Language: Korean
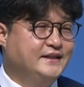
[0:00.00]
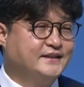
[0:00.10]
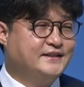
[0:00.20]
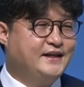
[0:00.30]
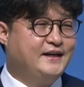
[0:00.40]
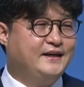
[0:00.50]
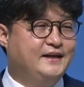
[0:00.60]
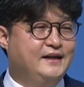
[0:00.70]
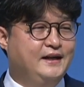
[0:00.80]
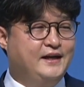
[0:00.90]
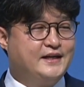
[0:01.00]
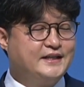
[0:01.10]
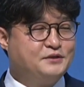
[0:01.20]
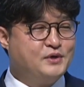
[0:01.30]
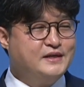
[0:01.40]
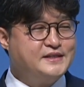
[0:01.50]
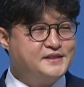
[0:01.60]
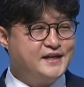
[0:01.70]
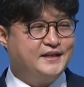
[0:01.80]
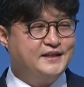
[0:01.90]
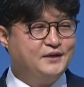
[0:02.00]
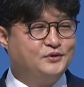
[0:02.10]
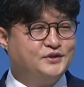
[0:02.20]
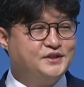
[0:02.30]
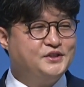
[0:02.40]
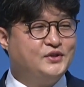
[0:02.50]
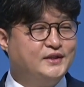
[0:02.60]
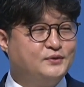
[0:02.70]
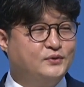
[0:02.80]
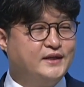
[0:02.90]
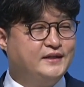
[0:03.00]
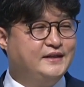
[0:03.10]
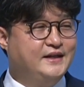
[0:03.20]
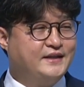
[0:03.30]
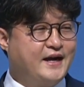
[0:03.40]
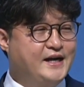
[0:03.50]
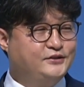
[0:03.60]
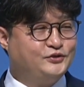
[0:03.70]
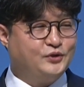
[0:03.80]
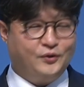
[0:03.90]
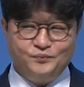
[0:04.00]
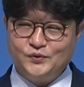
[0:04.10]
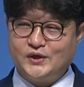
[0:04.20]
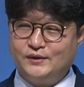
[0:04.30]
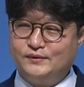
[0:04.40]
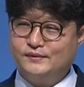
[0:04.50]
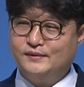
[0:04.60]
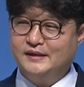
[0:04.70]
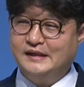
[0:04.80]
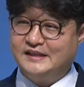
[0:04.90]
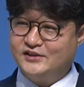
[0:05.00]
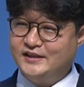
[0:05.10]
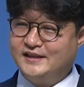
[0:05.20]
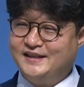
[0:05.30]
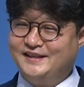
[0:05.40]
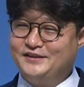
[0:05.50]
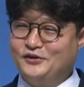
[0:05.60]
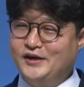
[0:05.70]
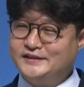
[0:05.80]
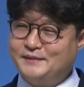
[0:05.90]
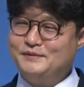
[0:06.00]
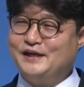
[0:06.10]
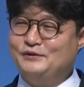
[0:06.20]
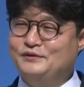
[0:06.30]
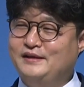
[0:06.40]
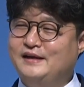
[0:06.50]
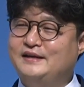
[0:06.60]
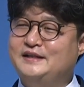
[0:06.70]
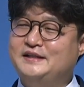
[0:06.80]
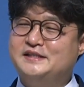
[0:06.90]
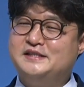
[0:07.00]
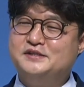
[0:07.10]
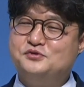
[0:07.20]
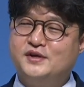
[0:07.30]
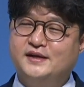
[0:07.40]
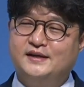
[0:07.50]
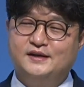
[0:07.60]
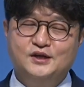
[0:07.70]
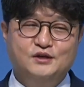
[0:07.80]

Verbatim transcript: 그가 하나님께 죄를 짓지 아니하고서는 이러한 고난을 당할 수 없노라고 그러니까 너의 삶 가운데에 하나님께 지은 죄가